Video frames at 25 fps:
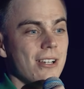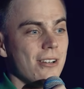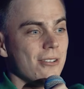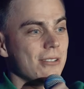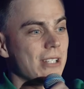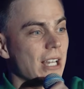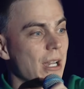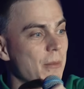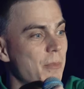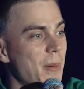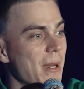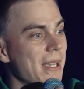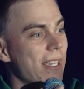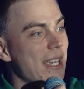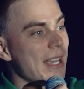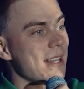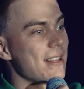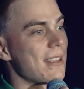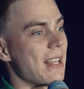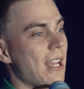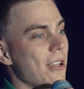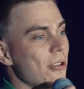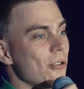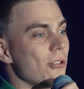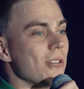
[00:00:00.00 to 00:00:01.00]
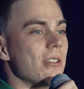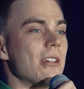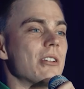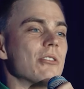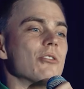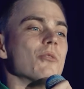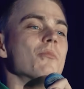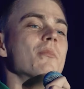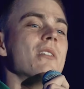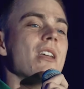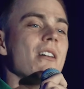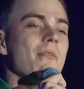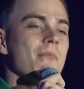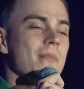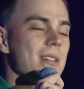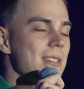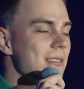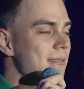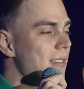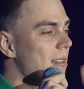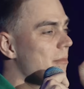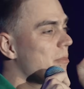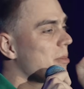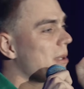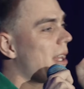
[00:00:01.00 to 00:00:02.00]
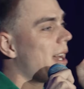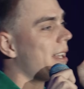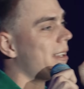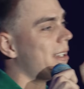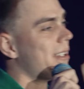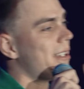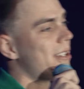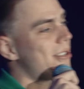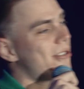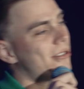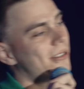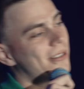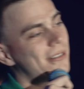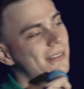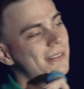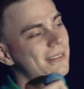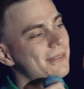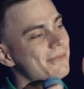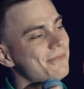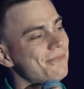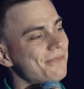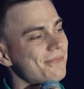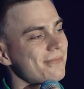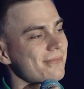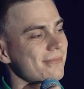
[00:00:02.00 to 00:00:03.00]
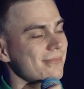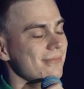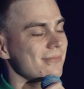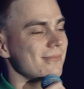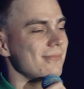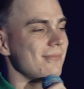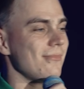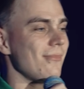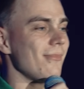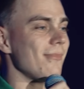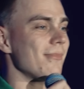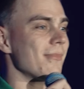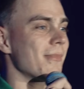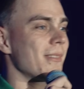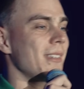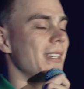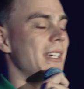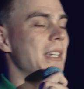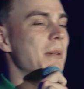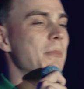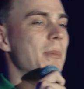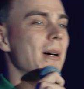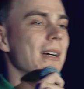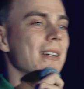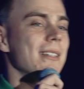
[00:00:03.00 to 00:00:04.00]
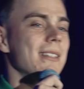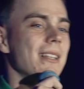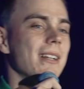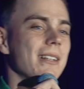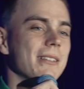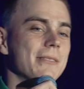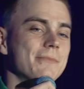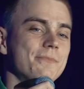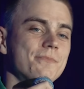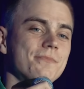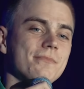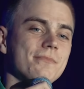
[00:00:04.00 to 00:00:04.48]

Так пакет надул, говорит, у меня в Москве планы еще. И погнал.